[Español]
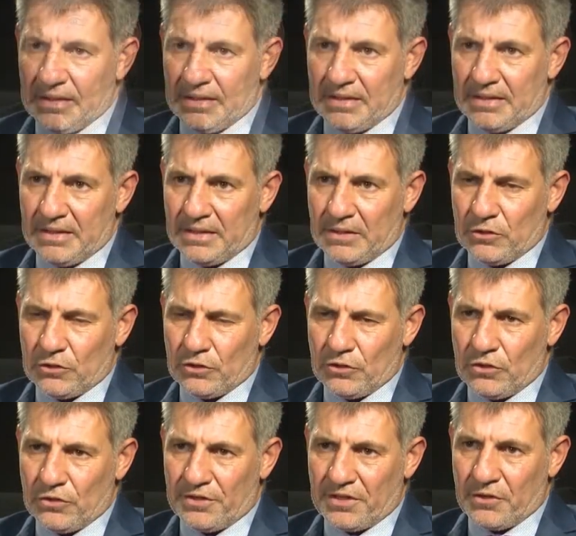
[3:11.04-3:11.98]
Sí, no
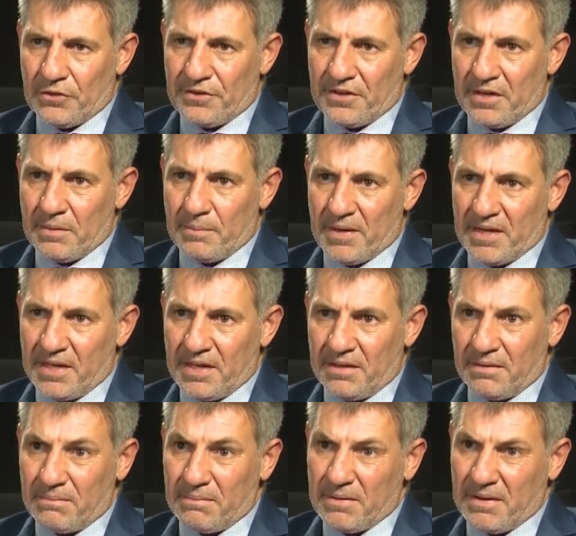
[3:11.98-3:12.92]
solo recorrer el país,
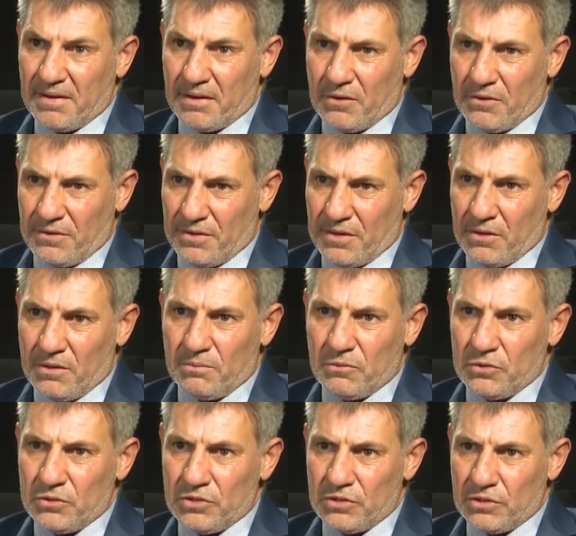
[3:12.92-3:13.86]
he recorrido
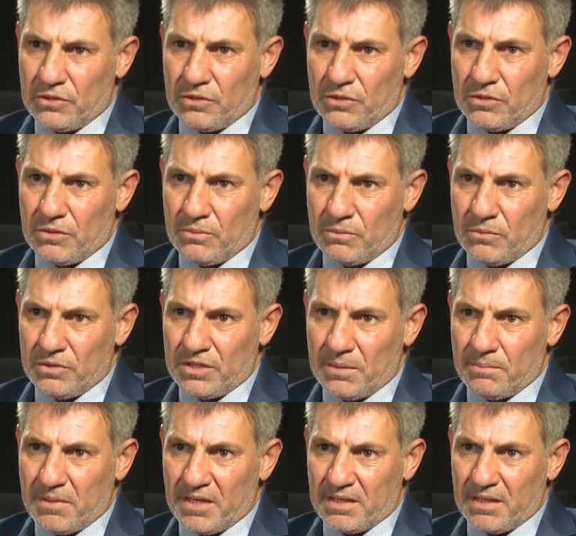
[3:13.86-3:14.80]
mucho,
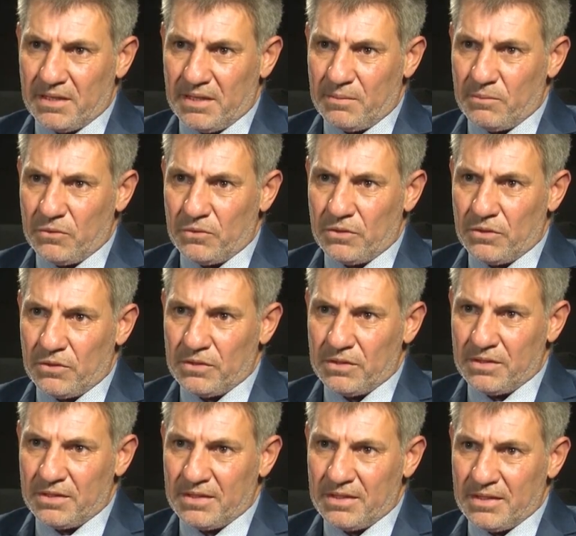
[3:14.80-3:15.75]
muchas partes del mundo.
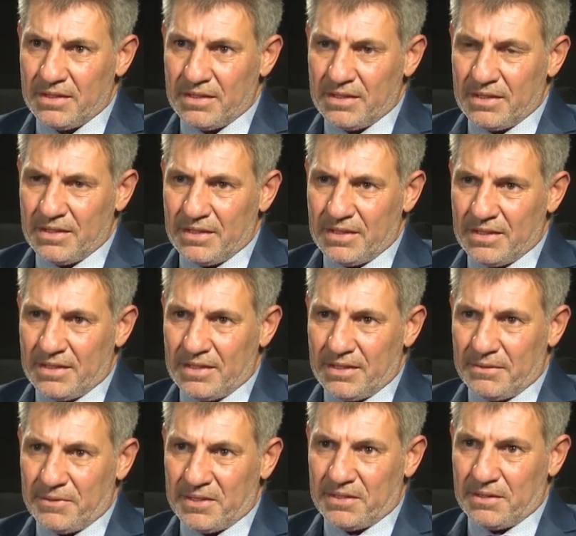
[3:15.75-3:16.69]

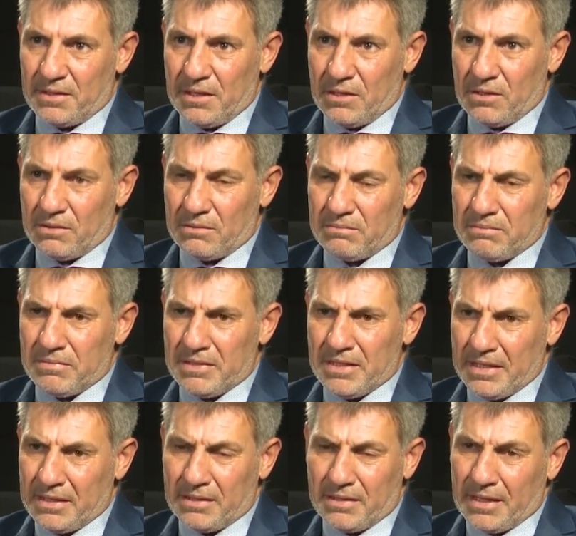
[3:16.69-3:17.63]
He visitado,
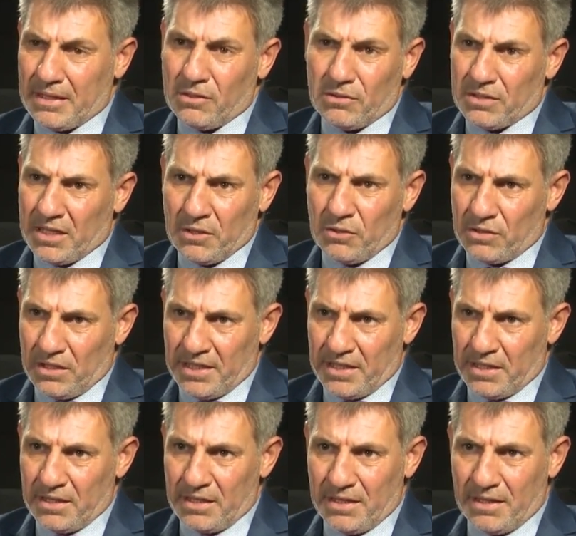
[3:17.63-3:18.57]
eh, tengo, tengo
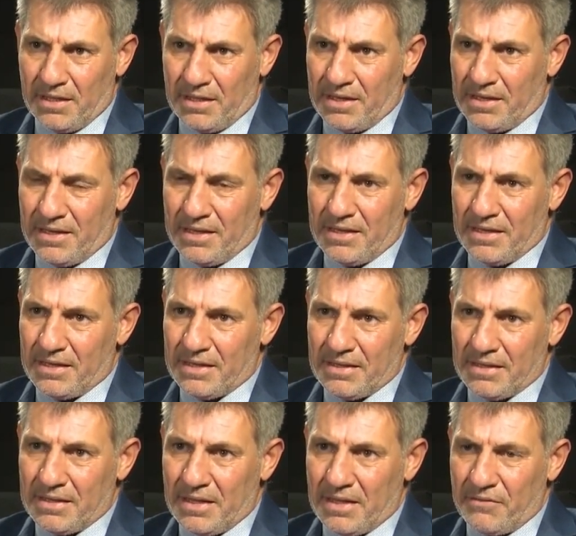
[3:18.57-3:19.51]
clientes de
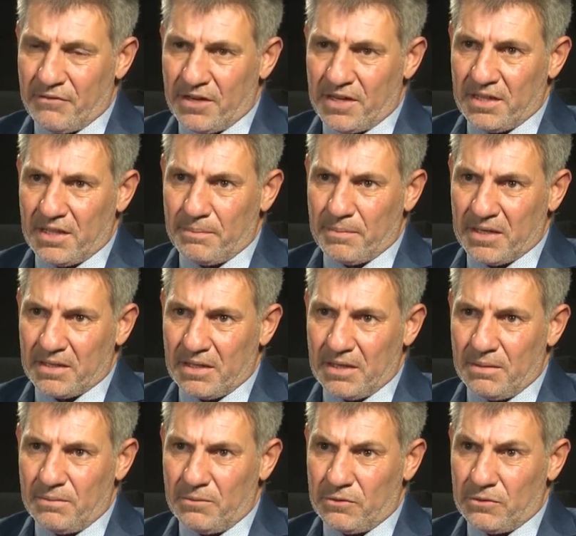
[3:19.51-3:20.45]
diferentes
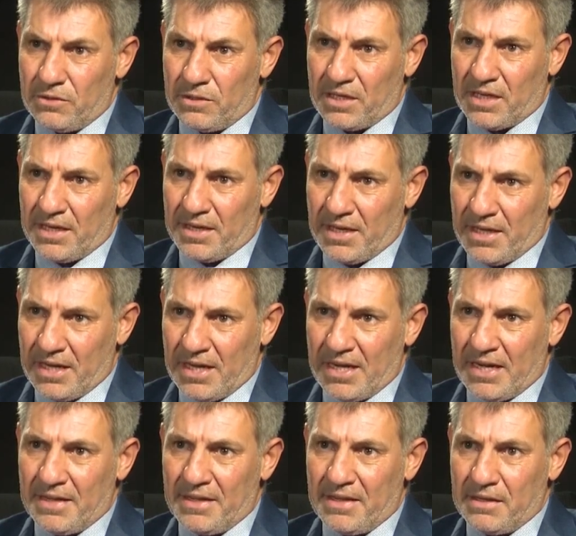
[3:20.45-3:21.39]
partes del mundo, de
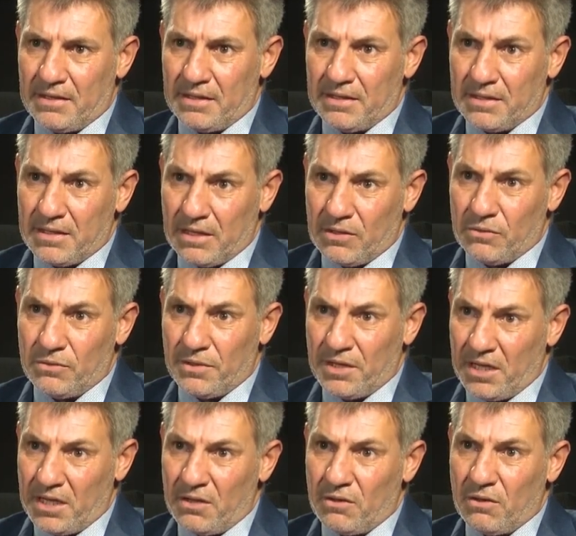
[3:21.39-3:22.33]
Canadá, de Estados
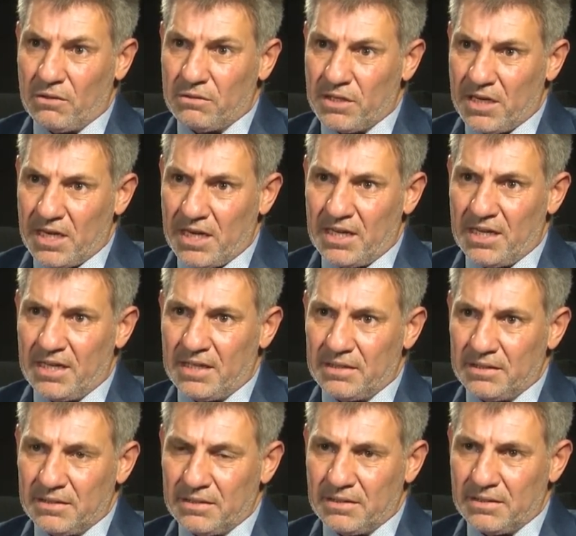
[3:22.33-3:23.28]
Unidos,
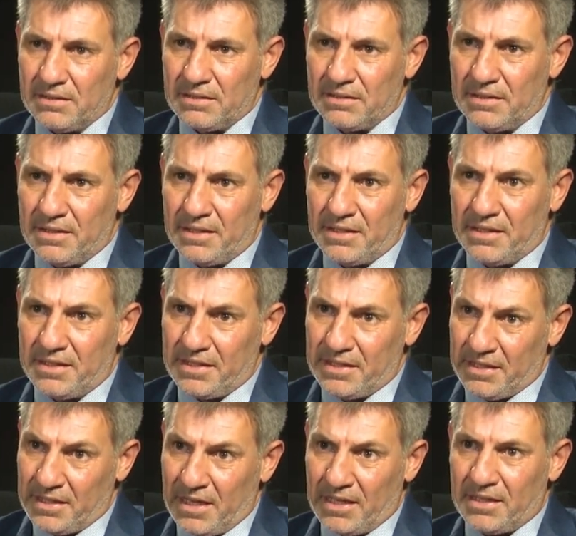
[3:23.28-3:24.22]
Australia,
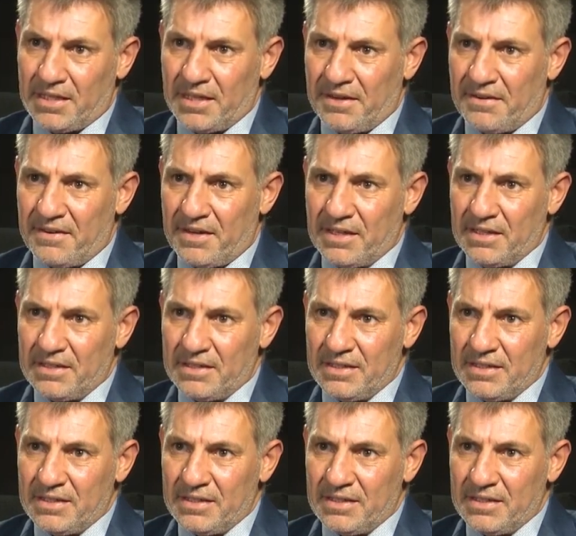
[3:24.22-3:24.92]
de Inglaterra